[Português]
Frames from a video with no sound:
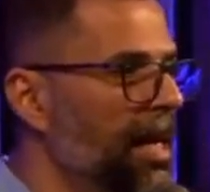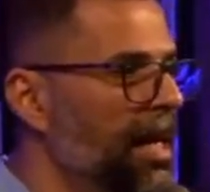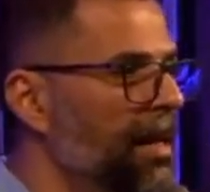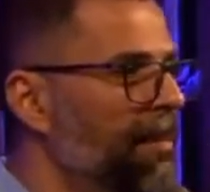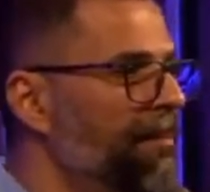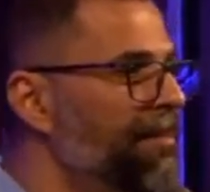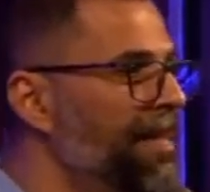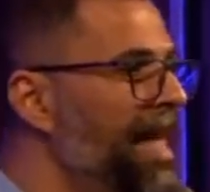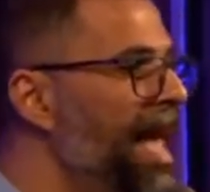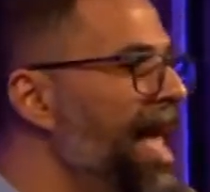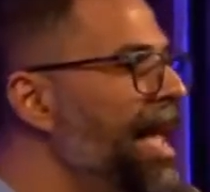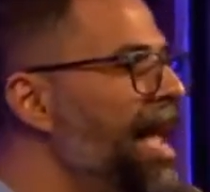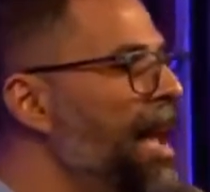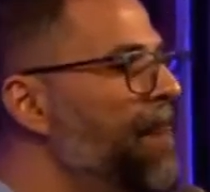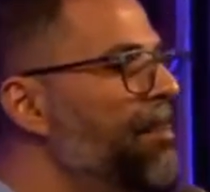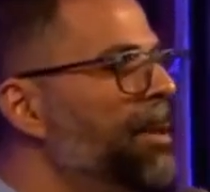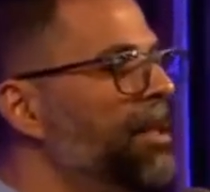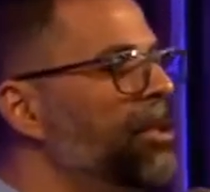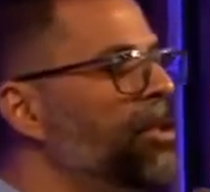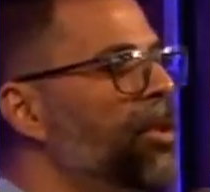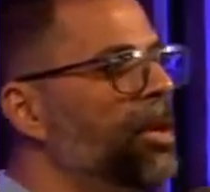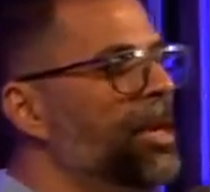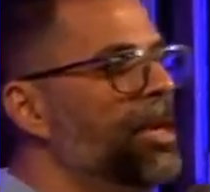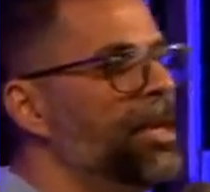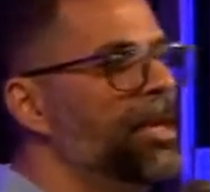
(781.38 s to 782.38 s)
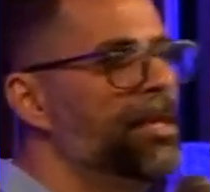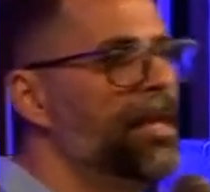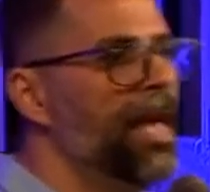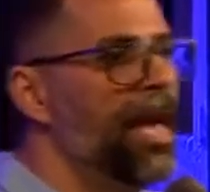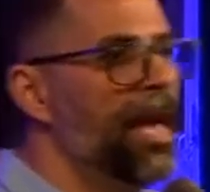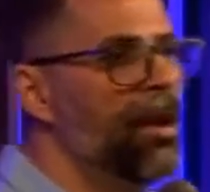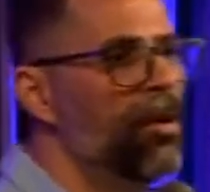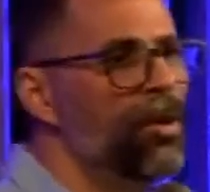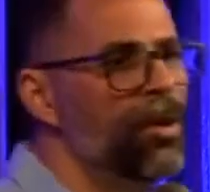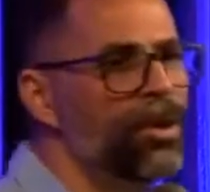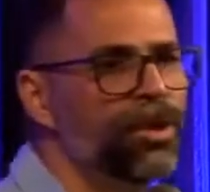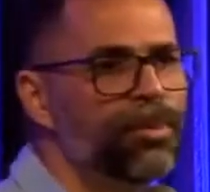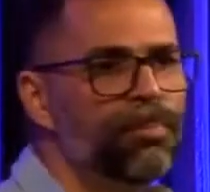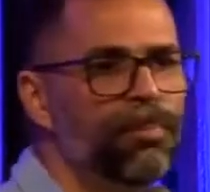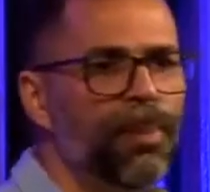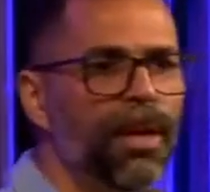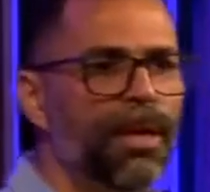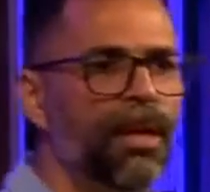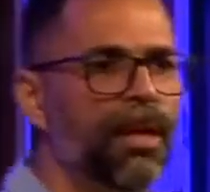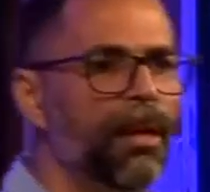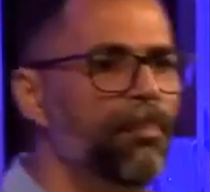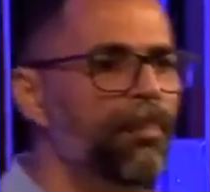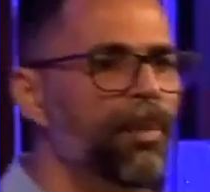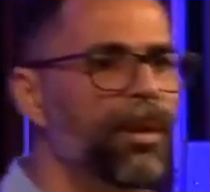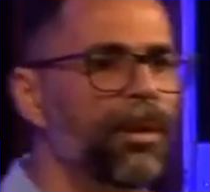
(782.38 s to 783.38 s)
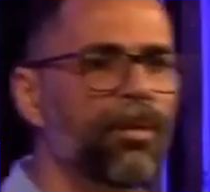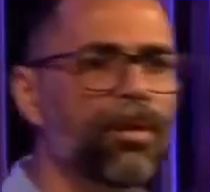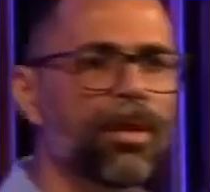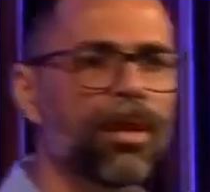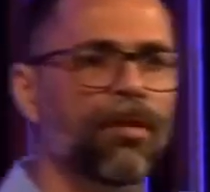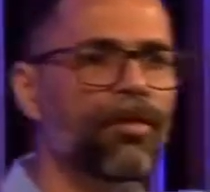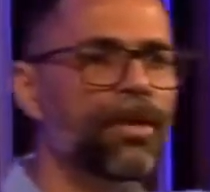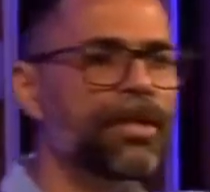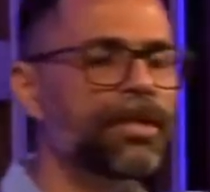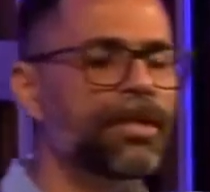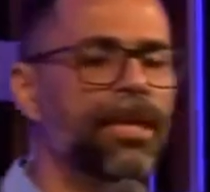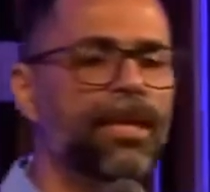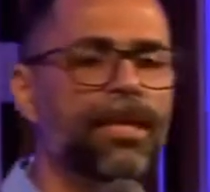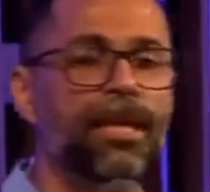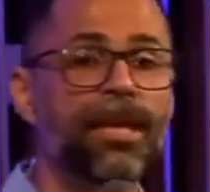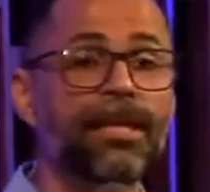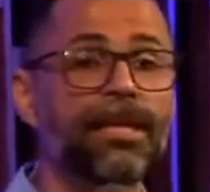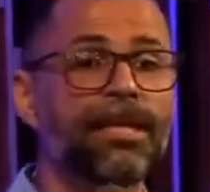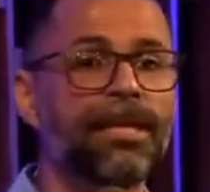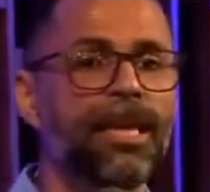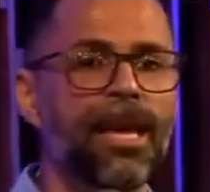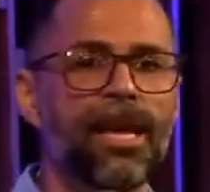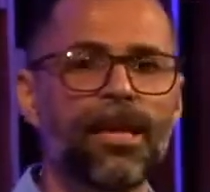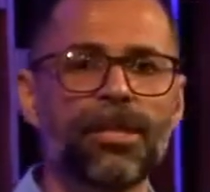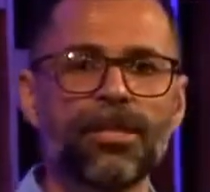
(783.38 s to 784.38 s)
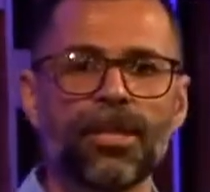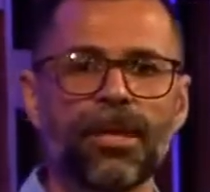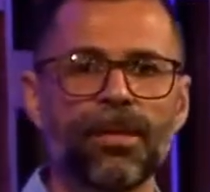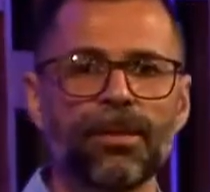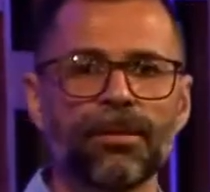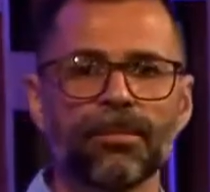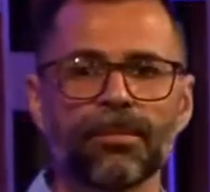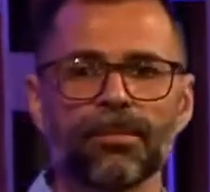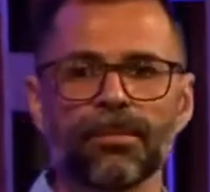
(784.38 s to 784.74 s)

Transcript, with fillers: Nem abandone Deus pela, pelo que você deseja,